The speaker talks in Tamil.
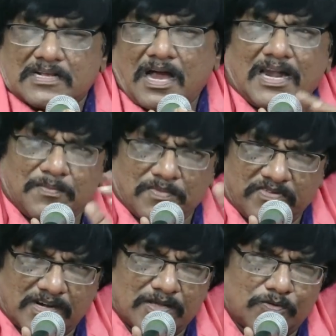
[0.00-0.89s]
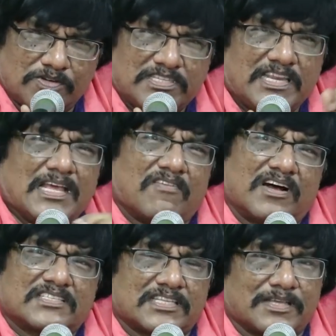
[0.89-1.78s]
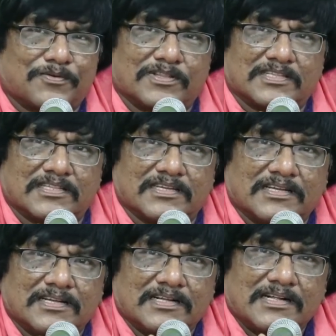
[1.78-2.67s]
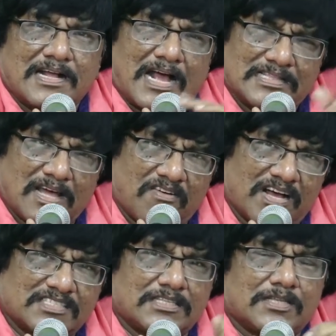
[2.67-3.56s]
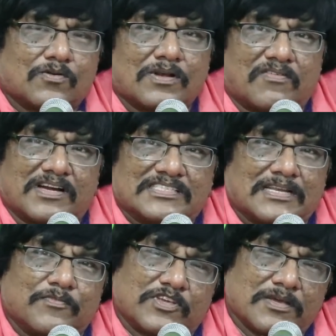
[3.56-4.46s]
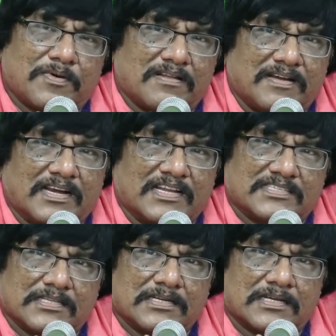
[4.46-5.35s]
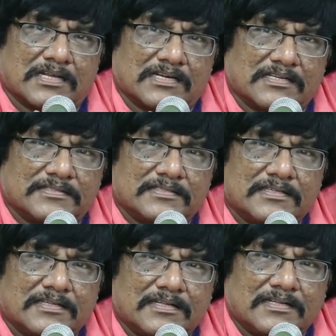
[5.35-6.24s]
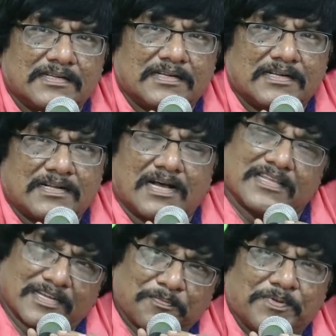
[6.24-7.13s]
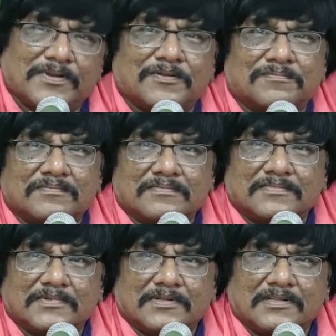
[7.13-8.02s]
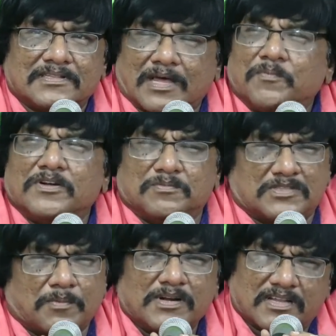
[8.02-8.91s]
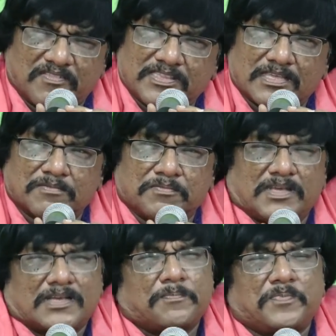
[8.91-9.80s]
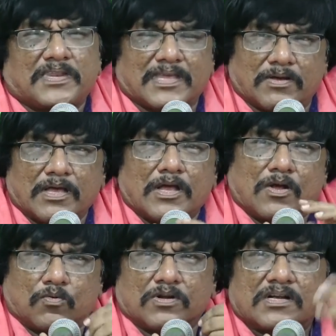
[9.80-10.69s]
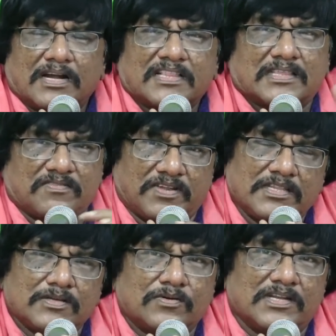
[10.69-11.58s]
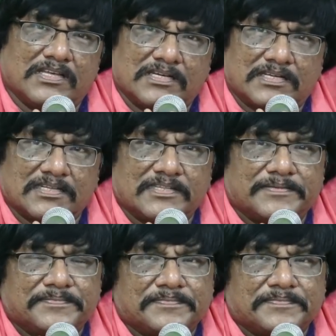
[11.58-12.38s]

காலம் அவர்களுக்கு ஒரு சிறிய அவகாசத்தை கொடுத்தது அந்த அவகாசத்திற்குள் அவர்கள் சில முக்கியமான வேலைகளை செய்திருக்கிறார்கள் அதற்கு பின்னும் தமிழும் தமிழ் கவிதையும் மிகப்பெரிய ஒரு களத்தில் விரிந்து கொண்டே இருக்கிறது